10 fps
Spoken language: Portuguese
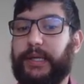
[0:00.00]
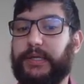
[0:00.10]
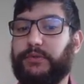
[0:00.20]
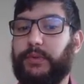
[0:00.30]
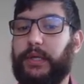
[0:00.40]
em
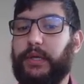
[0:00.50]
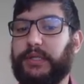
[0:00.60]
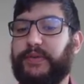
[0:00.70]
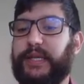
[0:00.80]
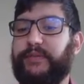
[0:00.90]
azul aqui, ó,
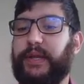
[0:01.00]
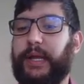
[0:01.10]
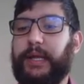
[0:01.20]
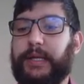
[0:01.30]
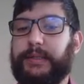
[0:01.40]
você vai escrever
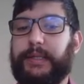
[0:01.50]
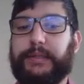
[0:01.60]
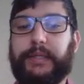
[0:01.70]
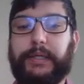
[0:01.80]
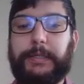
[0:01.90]
lá
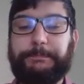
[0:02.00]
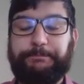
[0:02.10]
Detran,